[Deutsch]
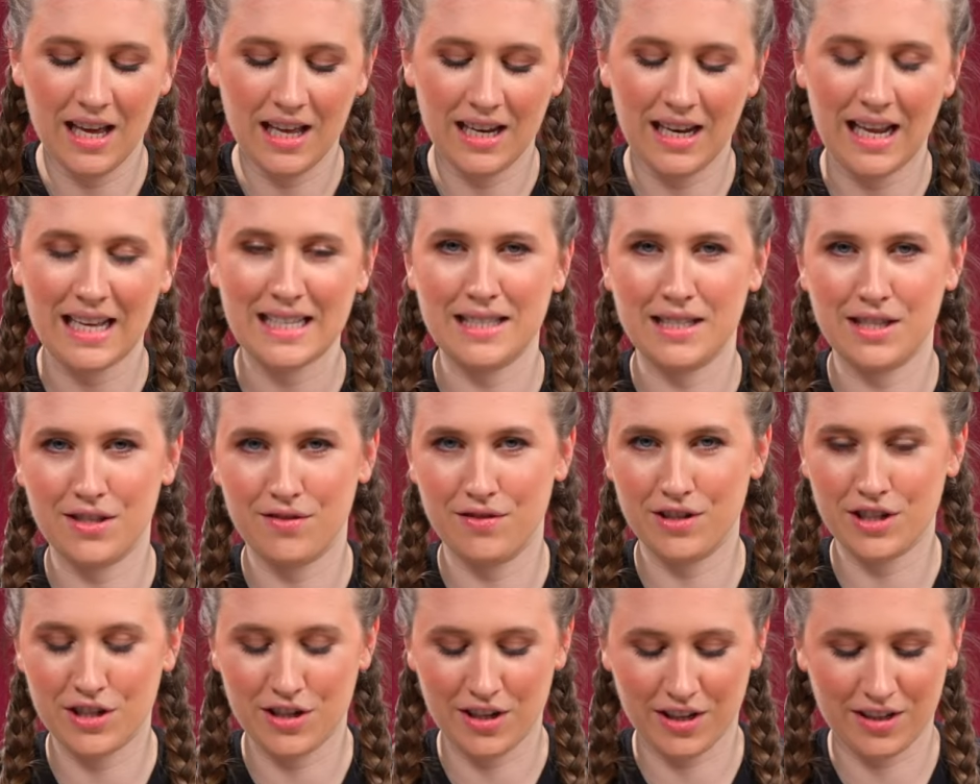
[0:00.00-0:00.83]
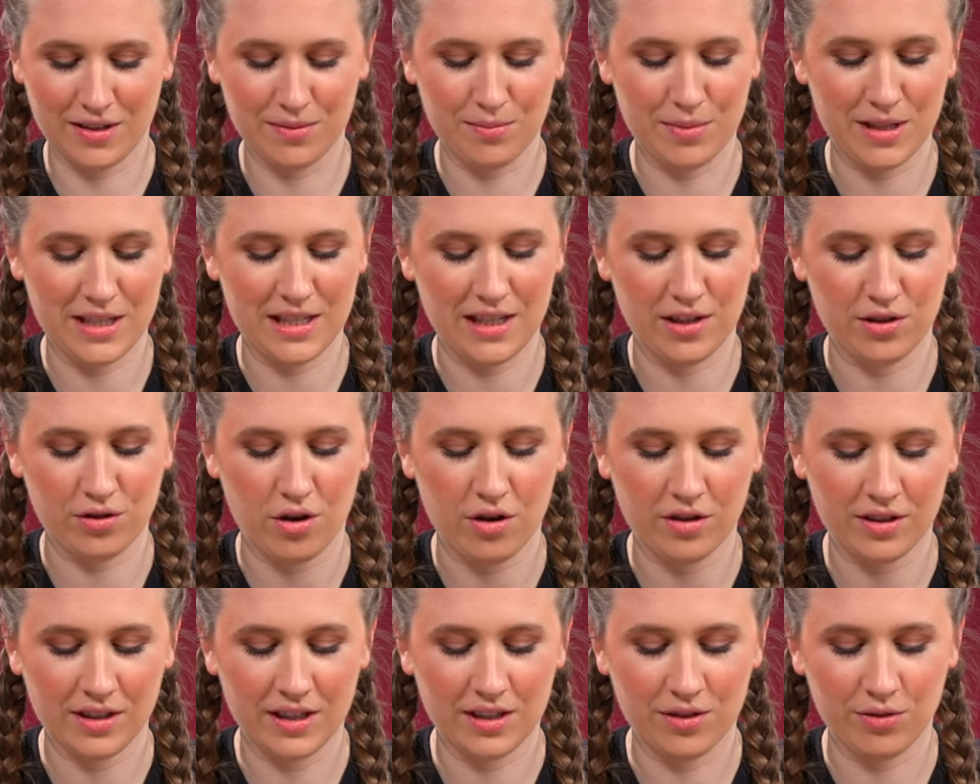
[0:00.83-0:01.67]
lasst es zwischendrin ein bisschen
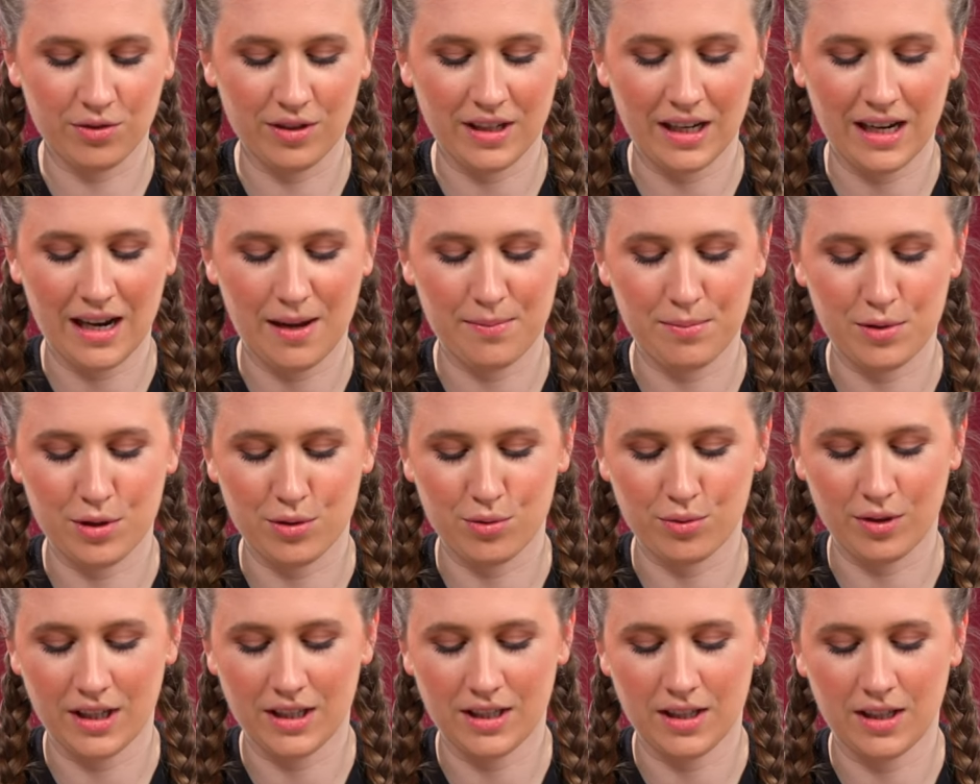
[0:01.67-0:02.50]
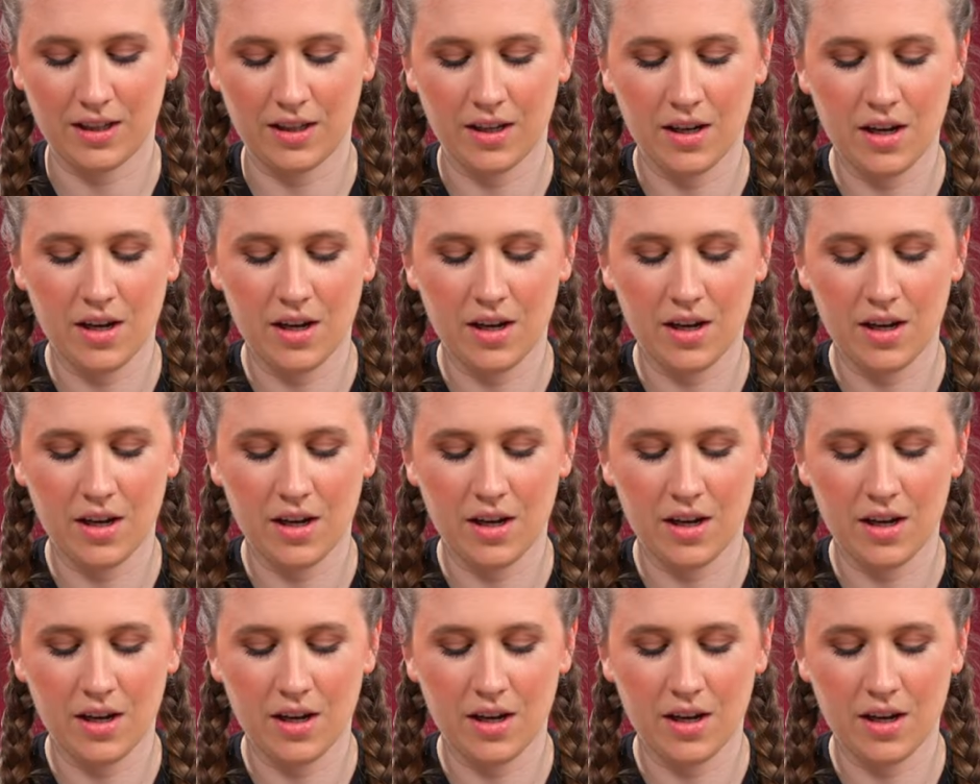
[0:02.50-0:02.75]
trocknen und dann habt ihr so richtig